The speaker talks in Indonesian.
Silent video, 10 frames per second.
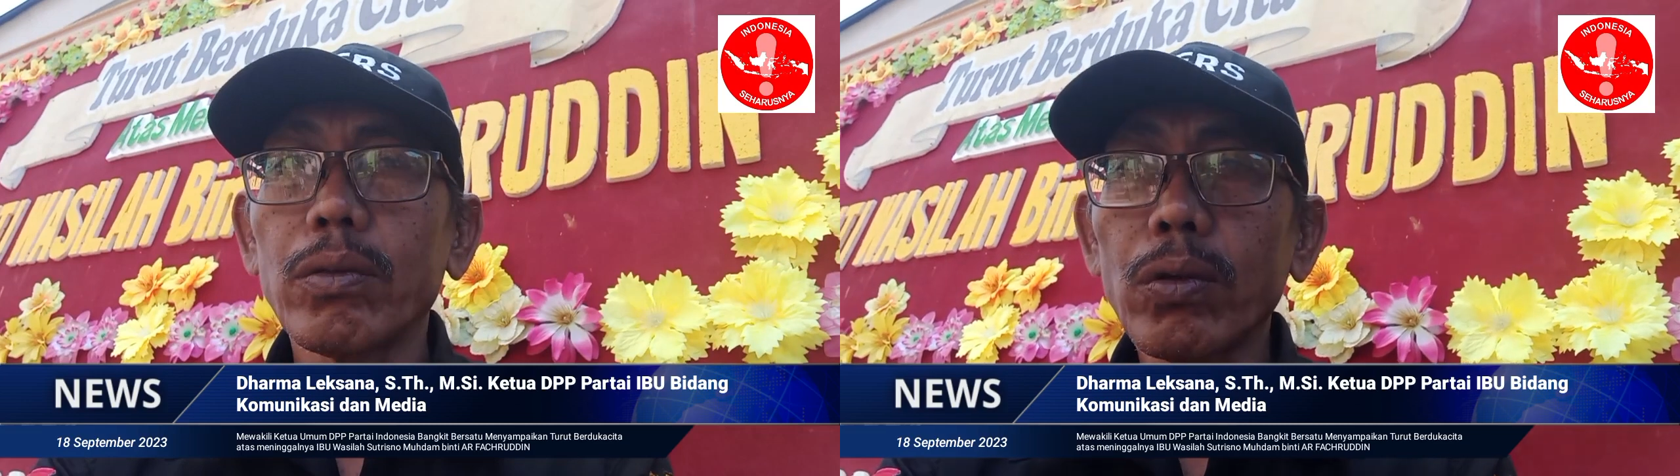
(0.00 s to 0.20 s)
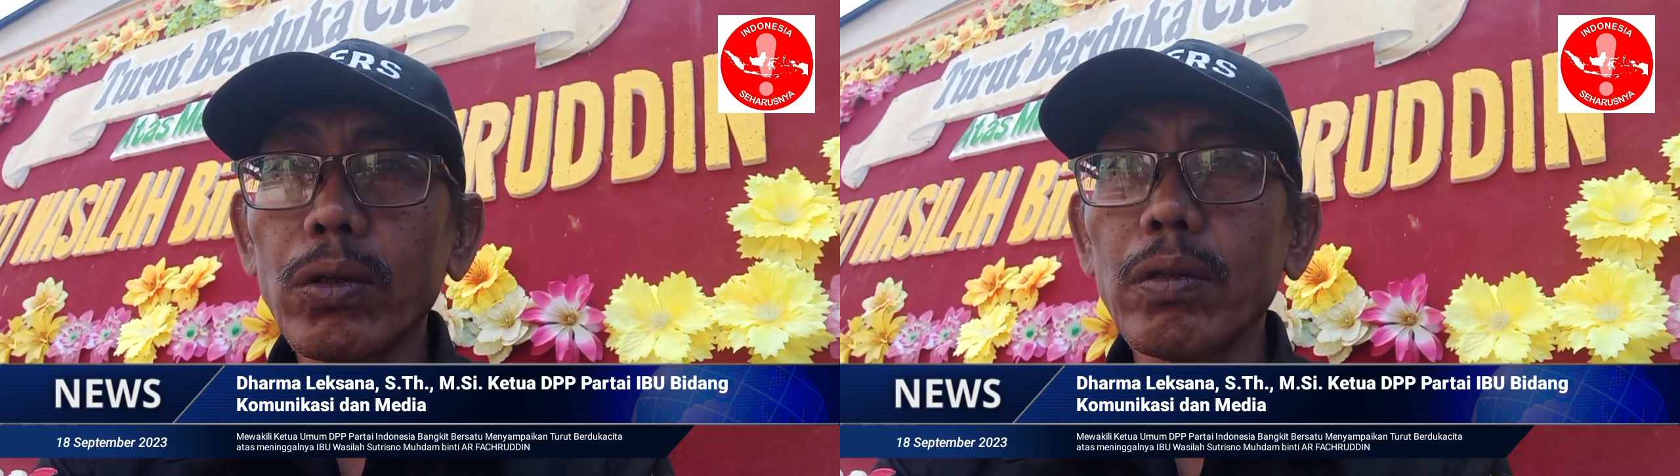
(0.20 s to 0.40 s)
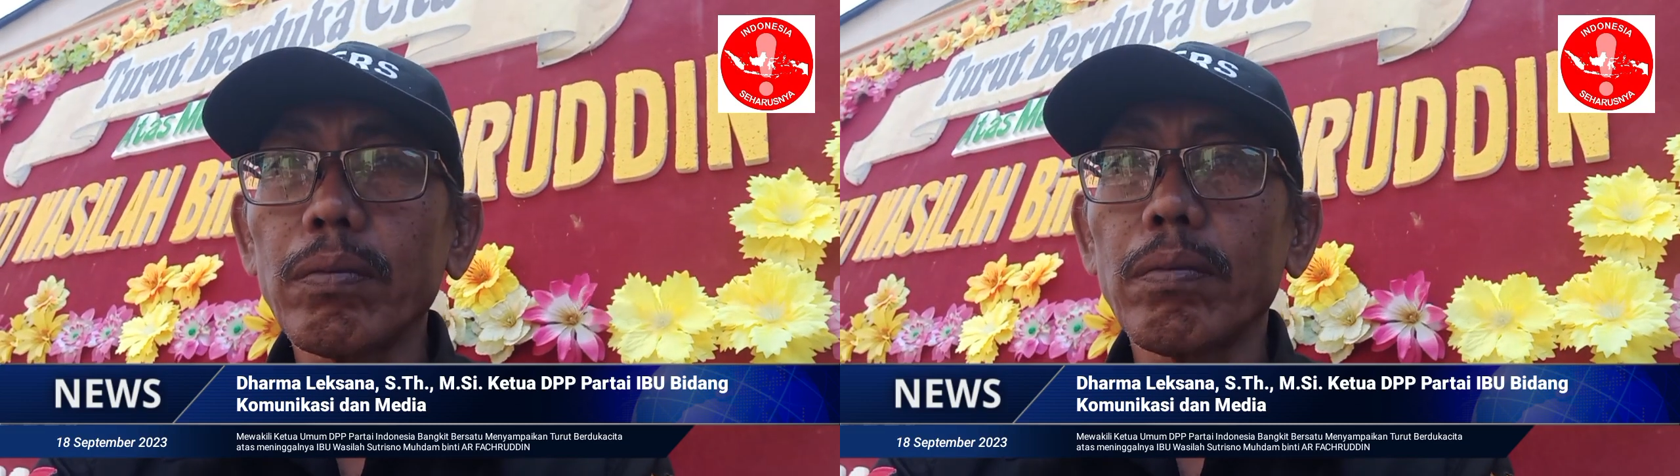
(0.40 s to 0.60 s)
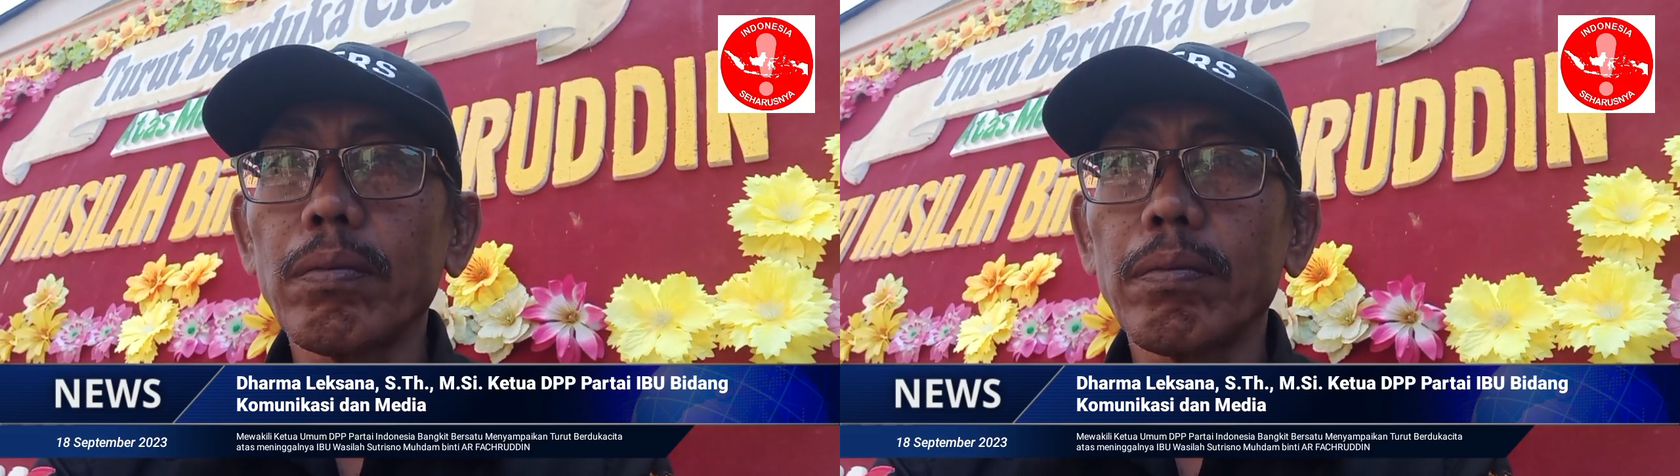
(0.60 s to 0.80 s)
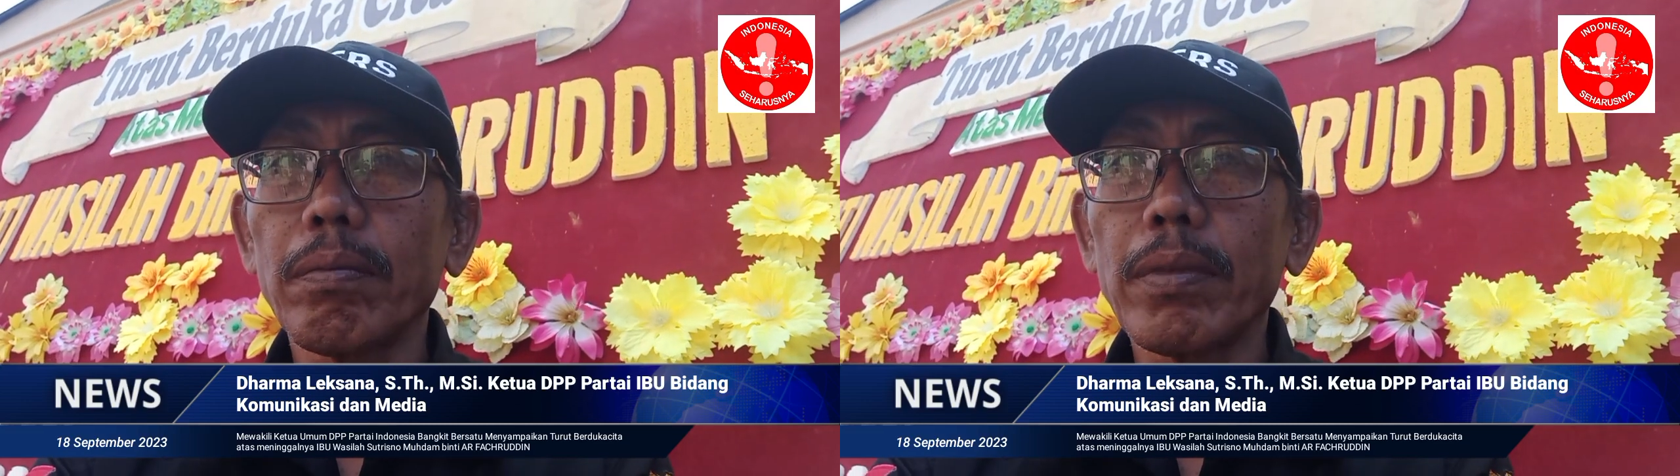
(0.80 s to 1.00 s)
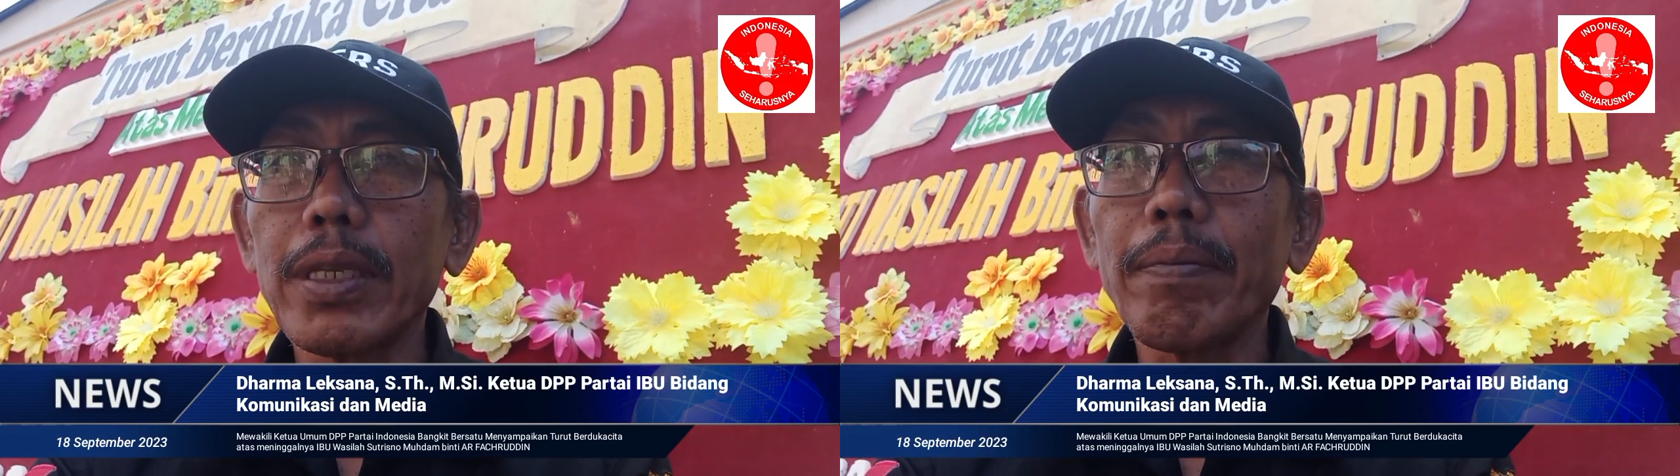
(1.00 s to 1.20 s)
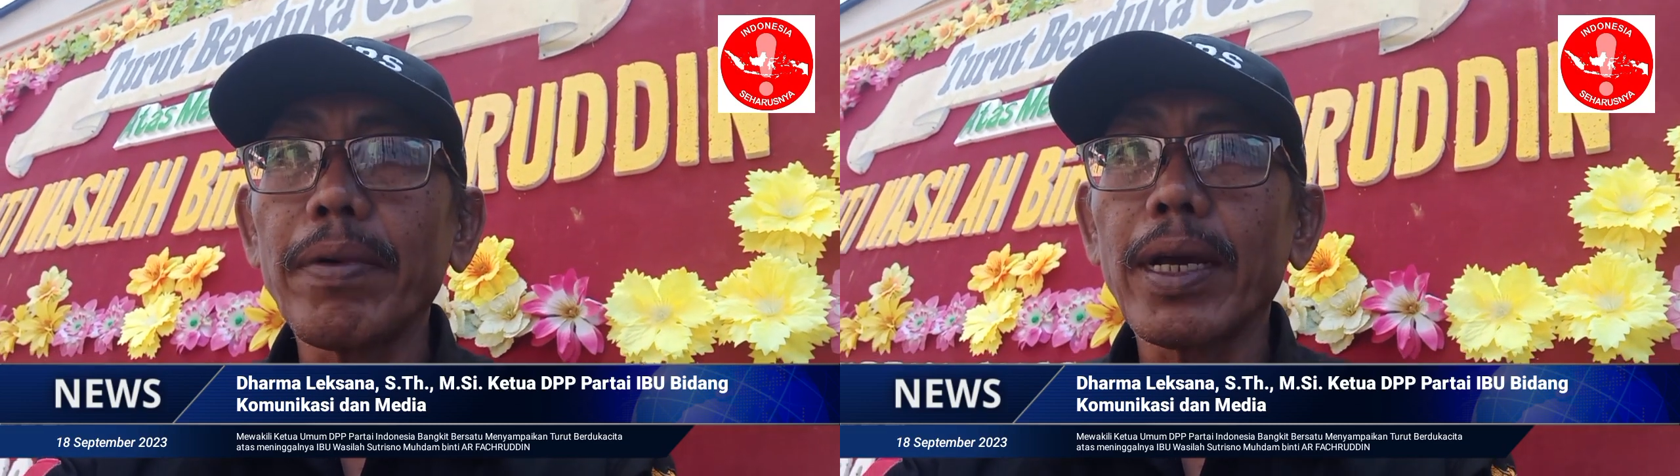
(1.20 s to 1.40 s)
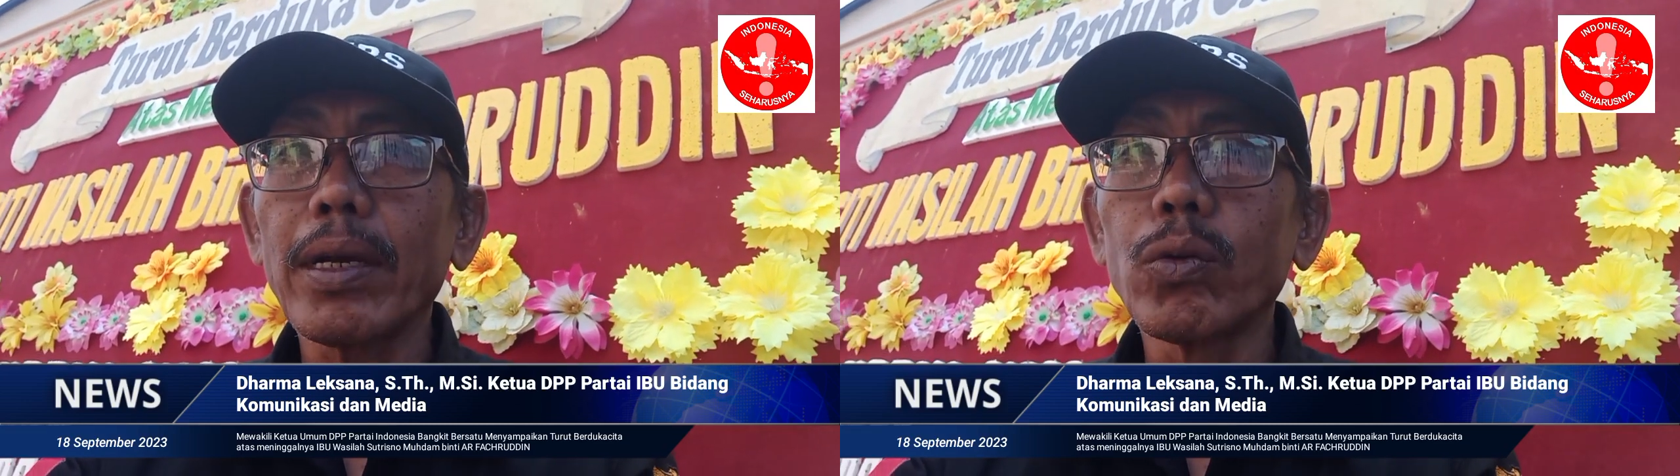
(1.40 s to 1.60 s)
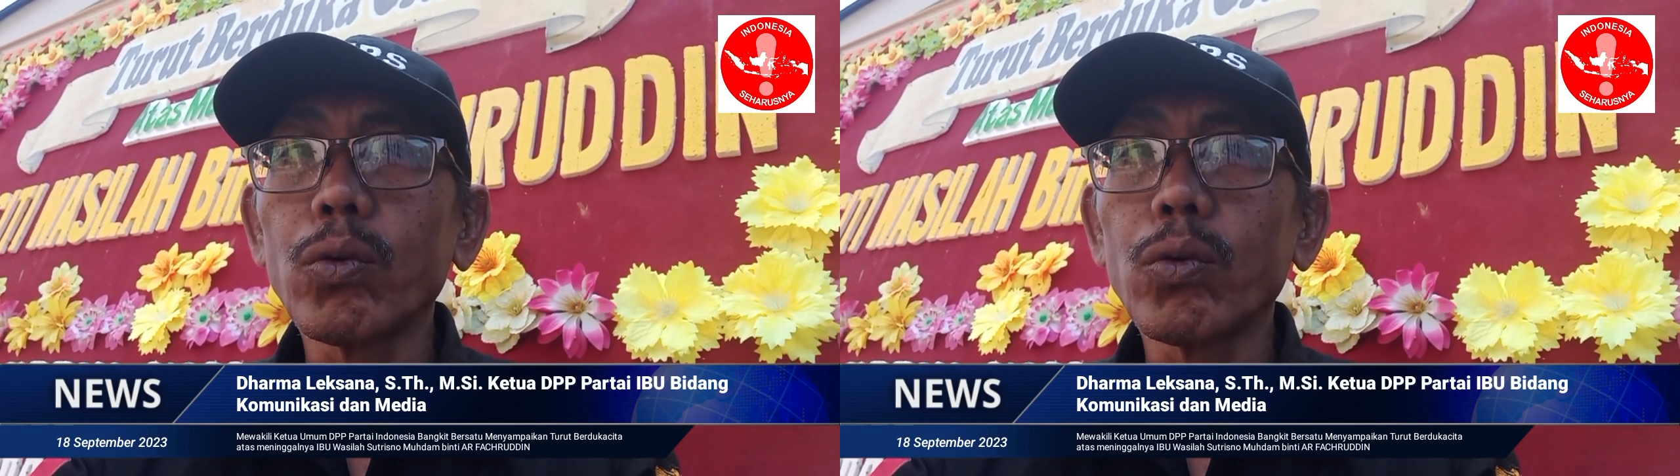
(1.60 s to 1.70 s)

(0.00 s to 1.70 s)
turut menyampaikan